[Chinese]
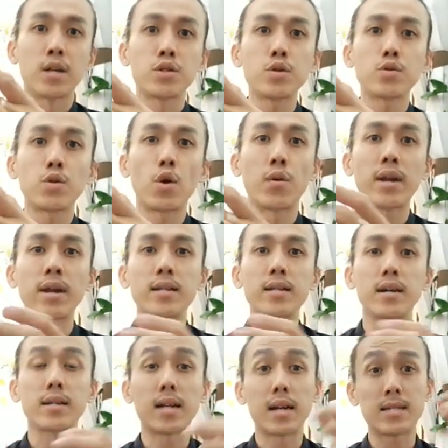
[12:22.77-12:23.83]
就同样
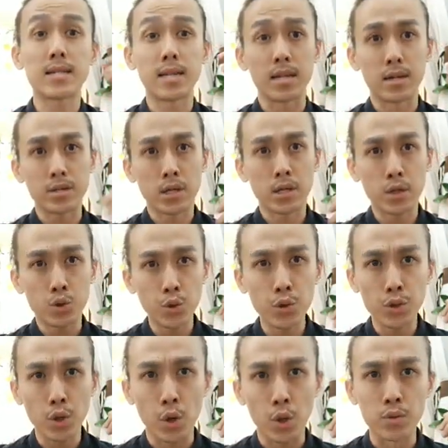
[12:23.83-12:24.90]
的，他剪了这个
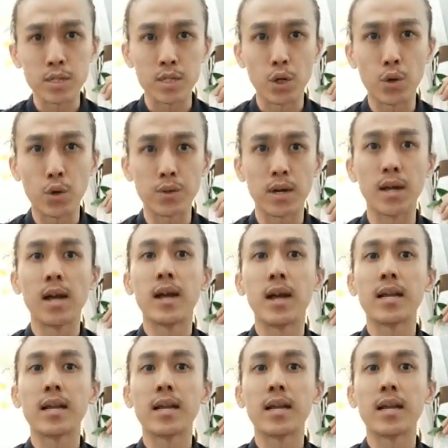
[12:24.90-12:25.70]
寸头之后呢，